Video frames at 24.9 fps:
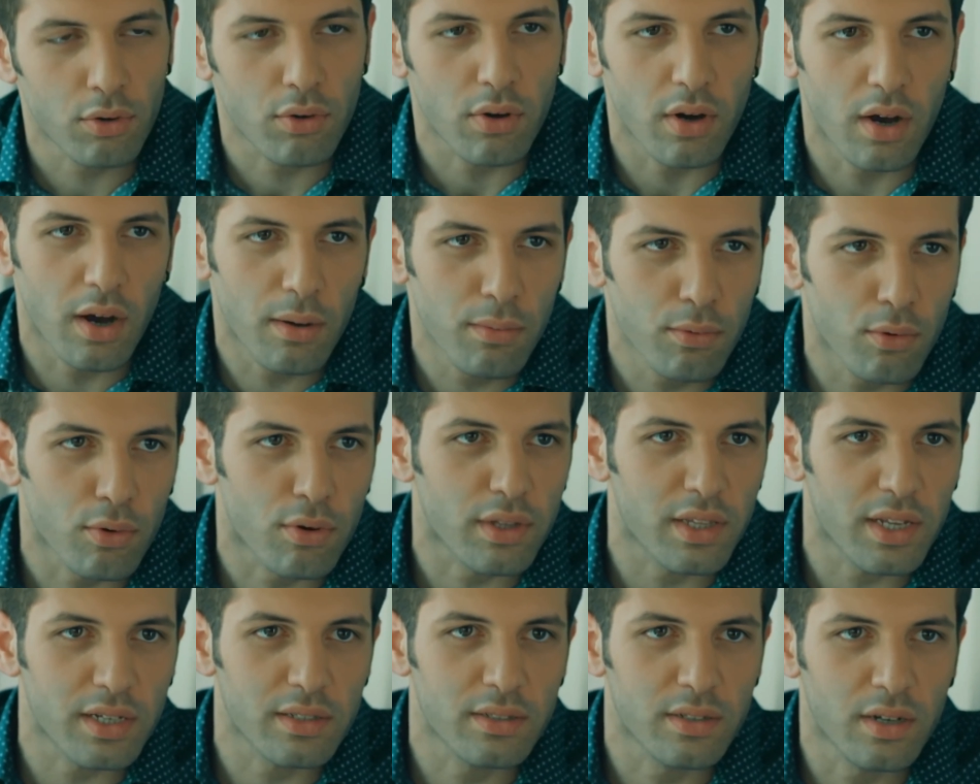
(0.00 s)
Yok abi
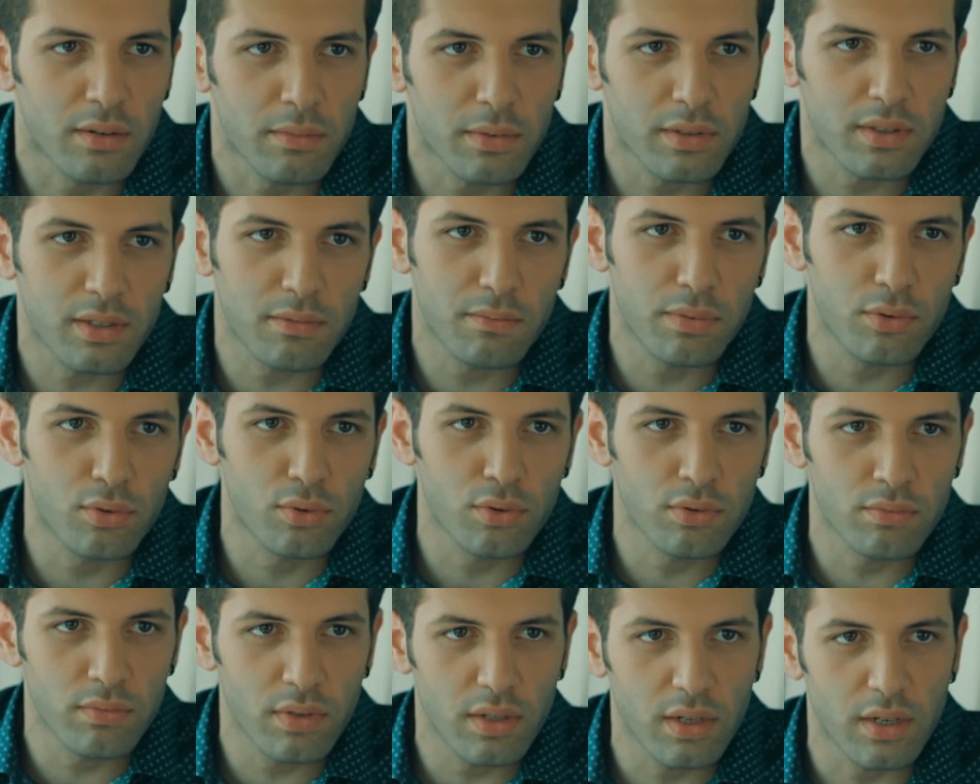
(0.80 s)
o kadar dramatik bir
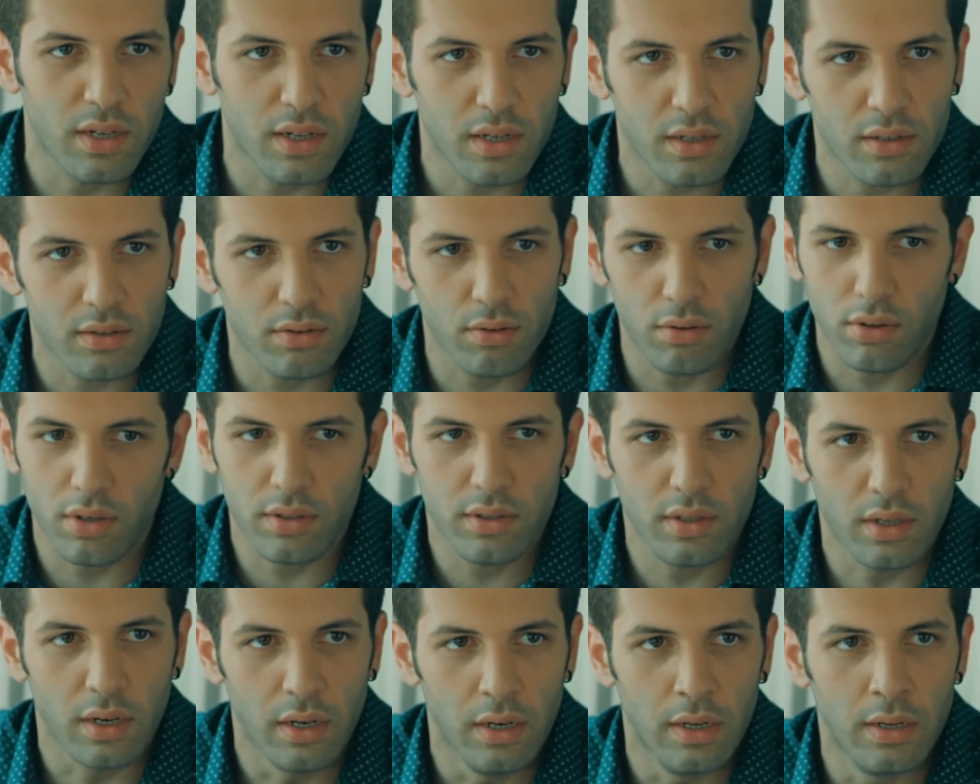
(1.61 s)
durum değil ya. Öyle
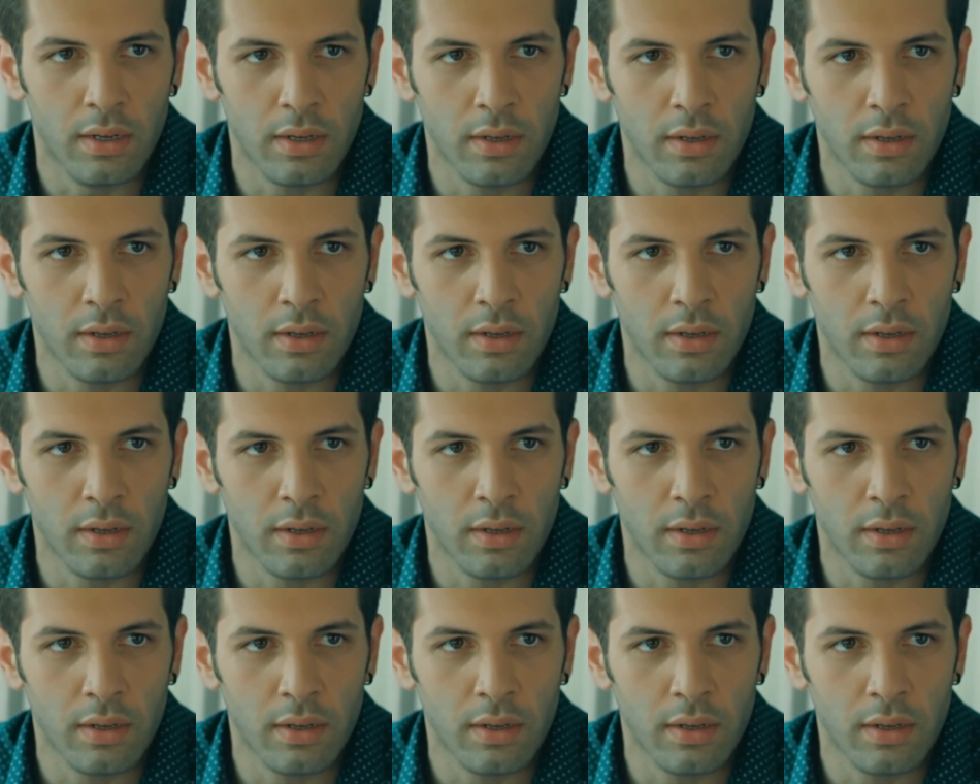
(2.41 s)
değil.